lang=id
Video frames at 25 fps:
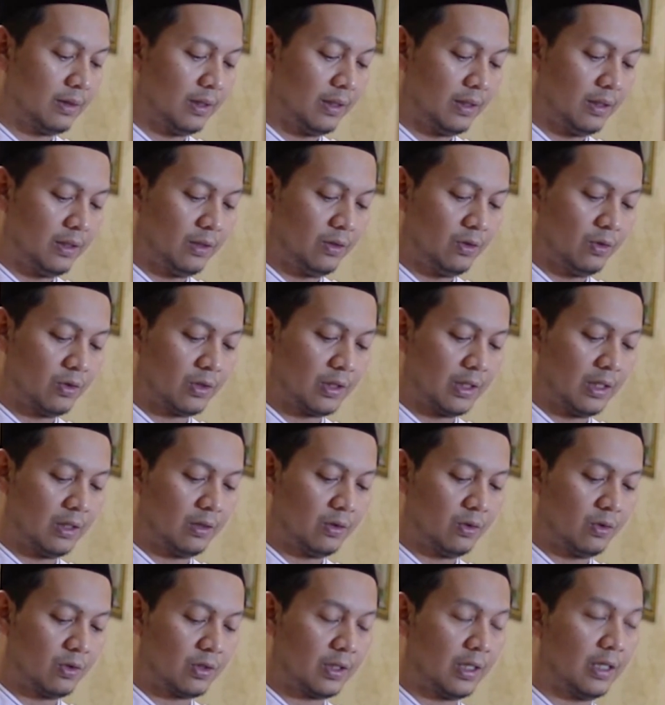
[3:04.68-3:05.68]
dari
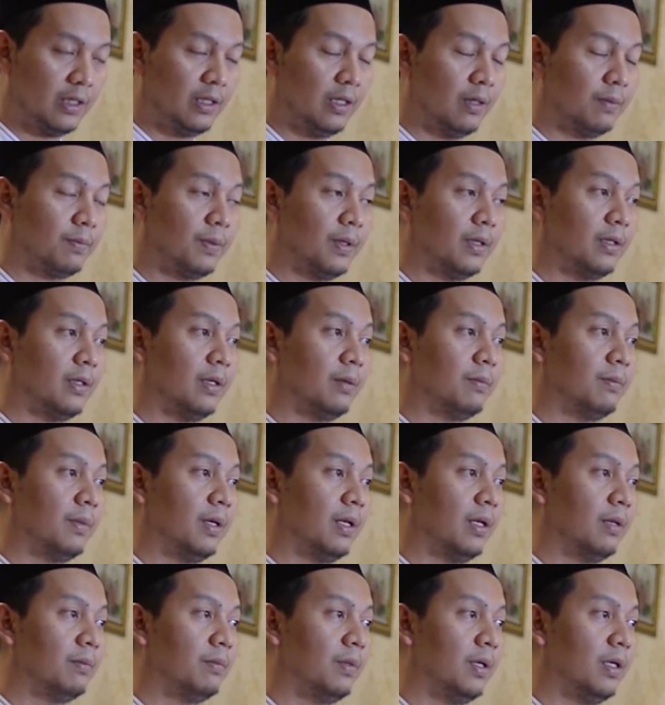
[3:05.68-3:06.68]
dosa-dosanya pada
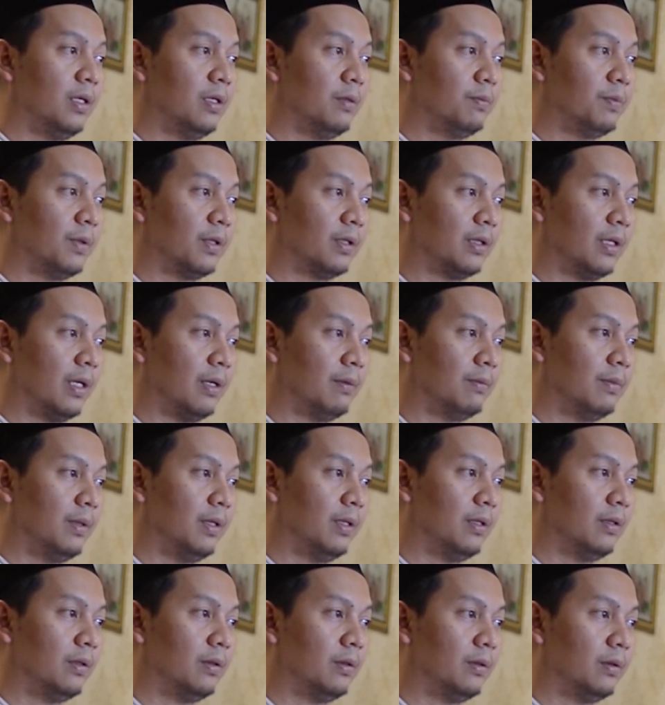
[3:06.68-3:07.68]
malam hari
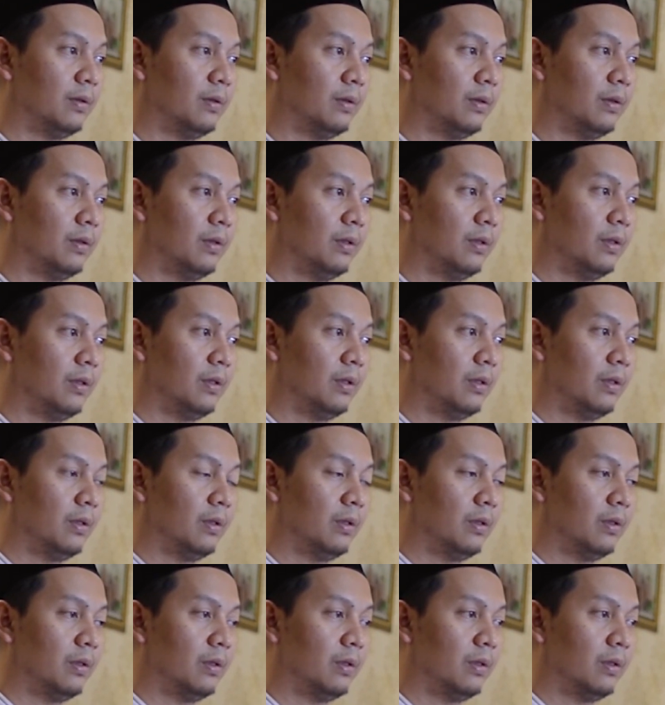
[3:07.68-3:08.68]
pertama
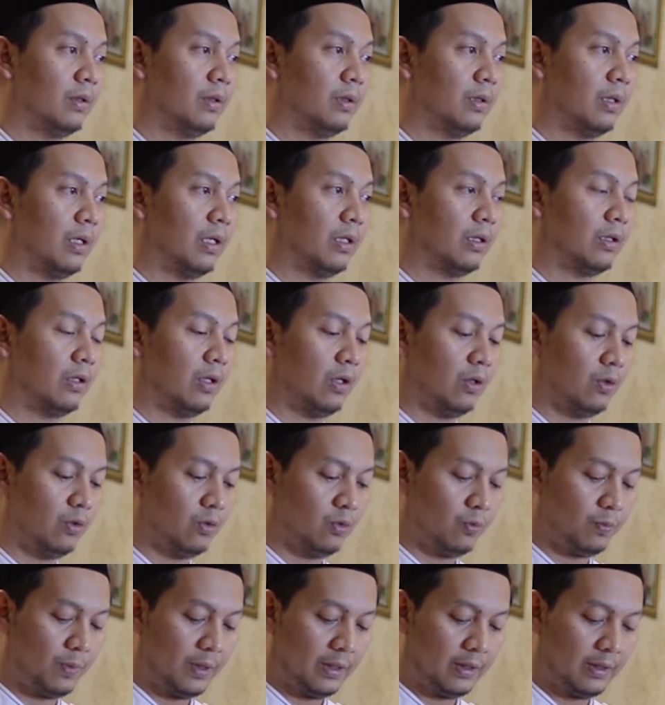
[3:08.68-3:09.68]

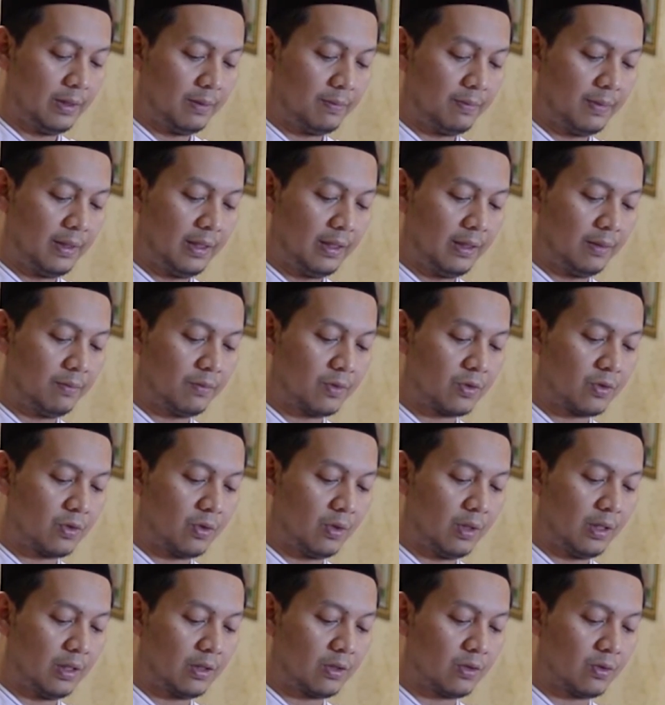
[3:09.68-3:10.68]
atau pada malam
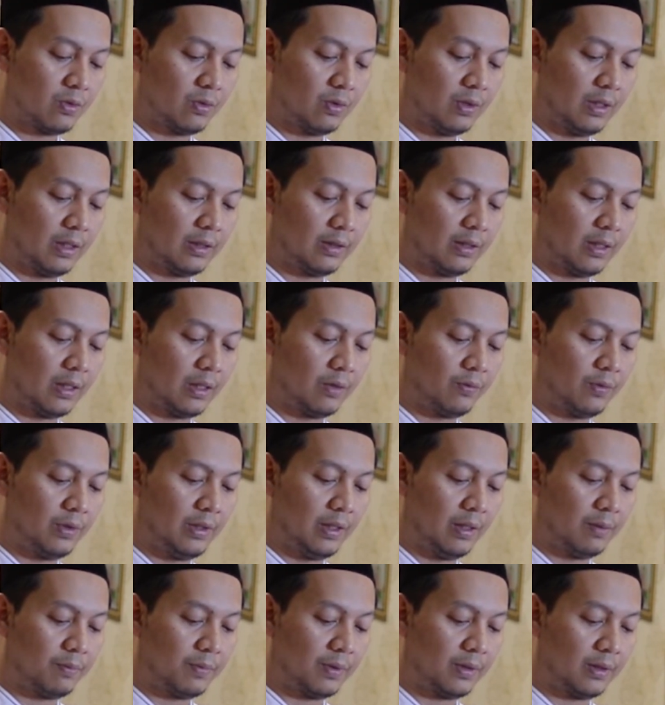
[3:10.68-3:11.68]
sholat sunnah
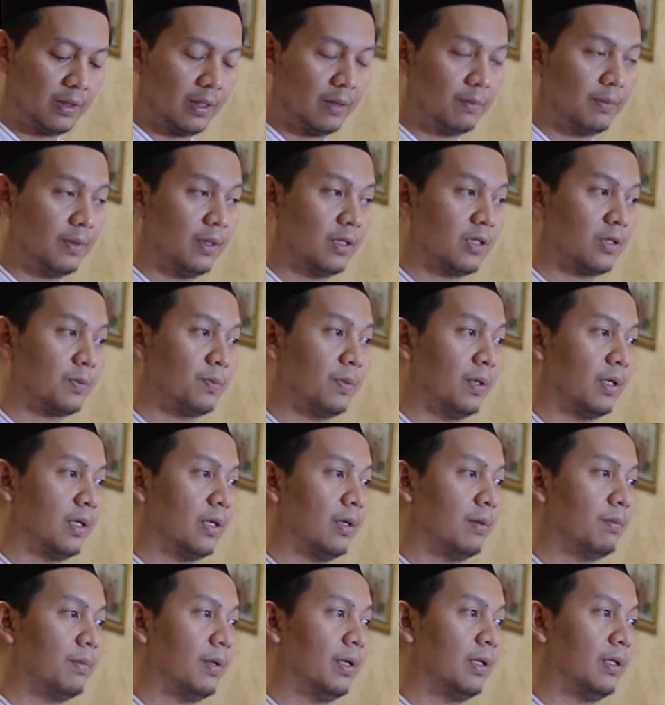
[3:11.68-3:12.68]
tarawih yang pertama
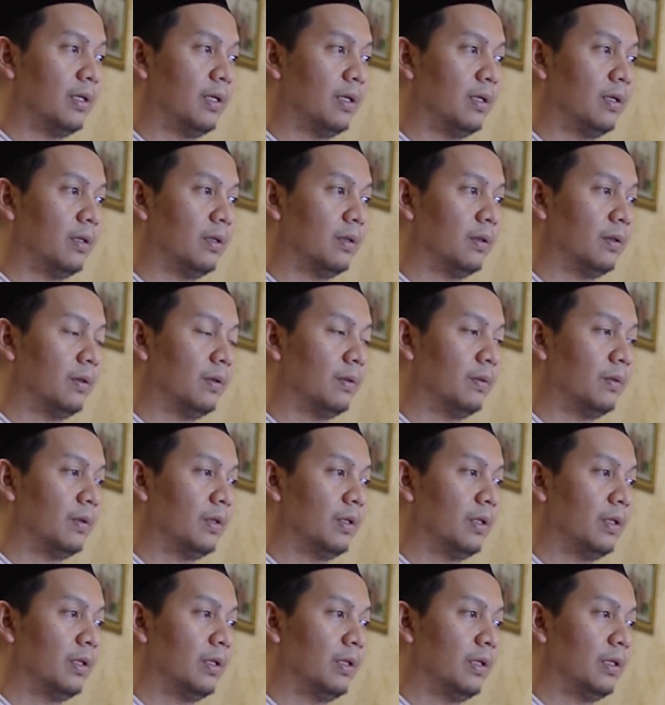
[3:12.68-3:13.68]
sebagaimana
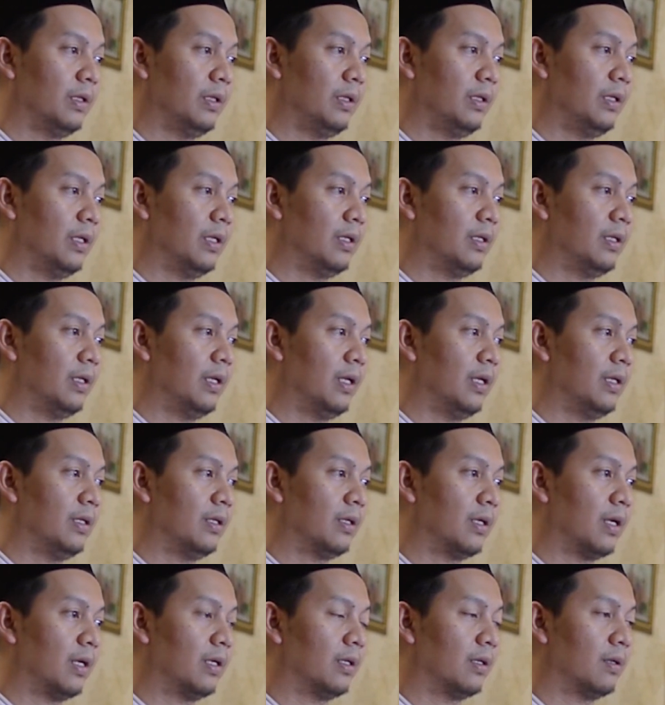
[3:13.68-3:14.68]
ia
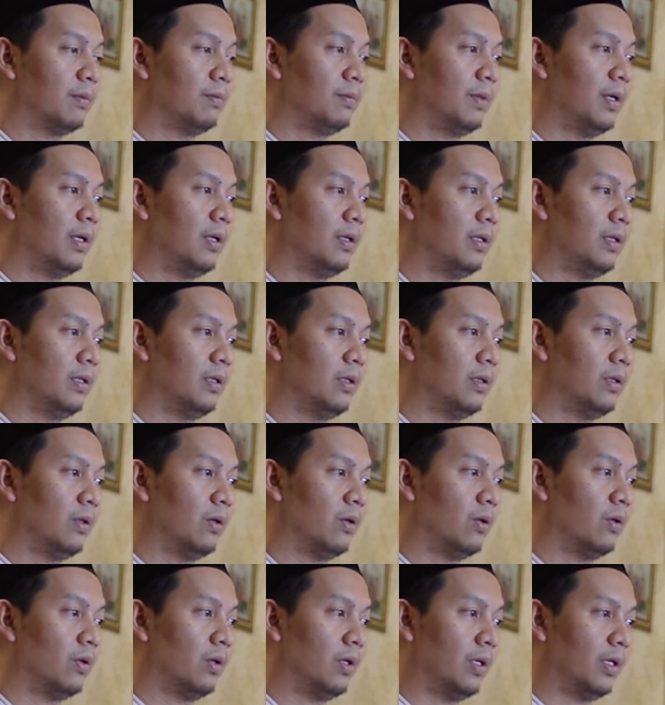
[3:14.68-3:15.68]
dilahirkan
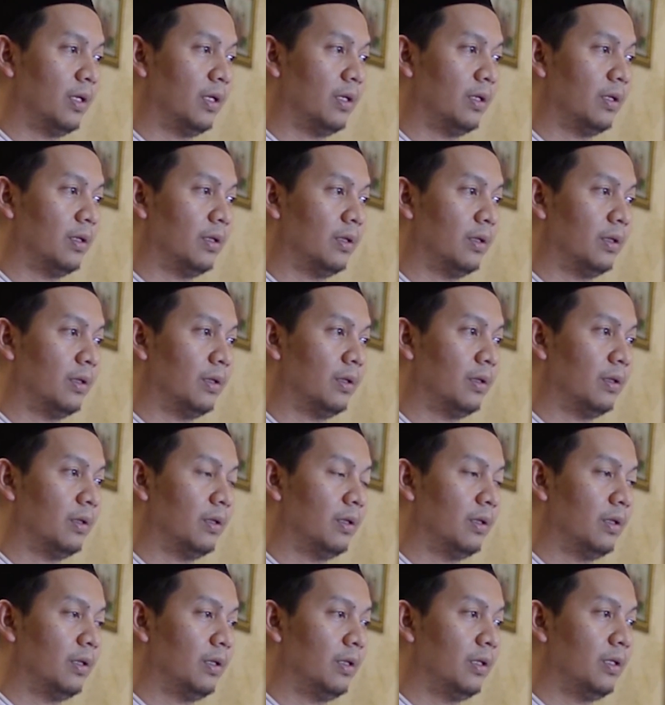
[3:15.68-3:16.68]
kembali oleh
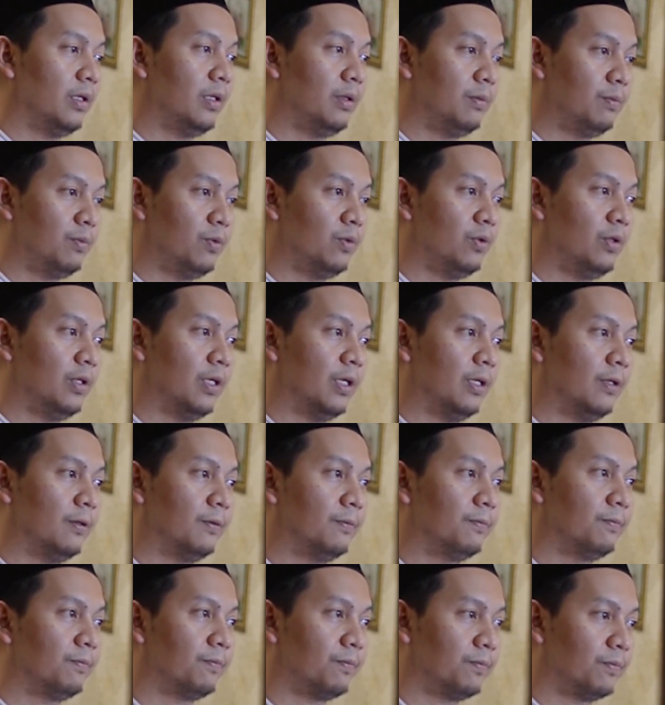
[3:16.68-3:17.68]

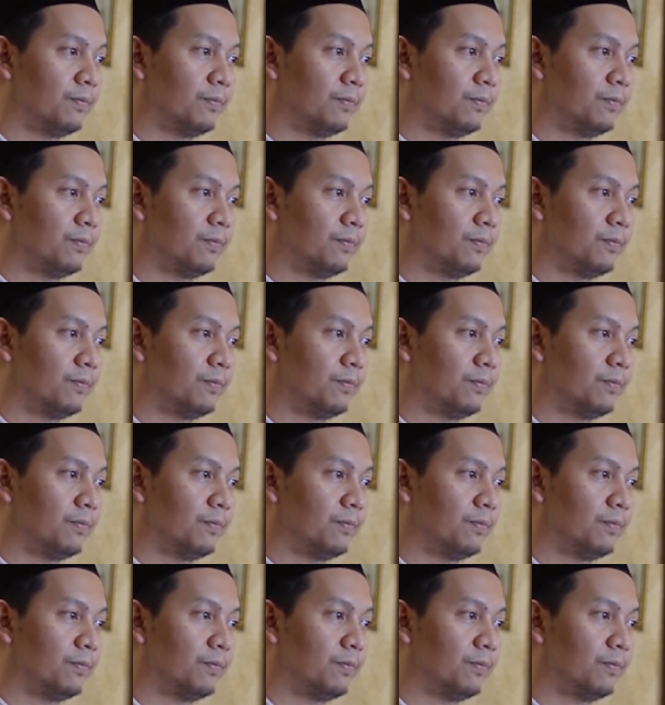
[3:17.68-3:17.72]
ibunya.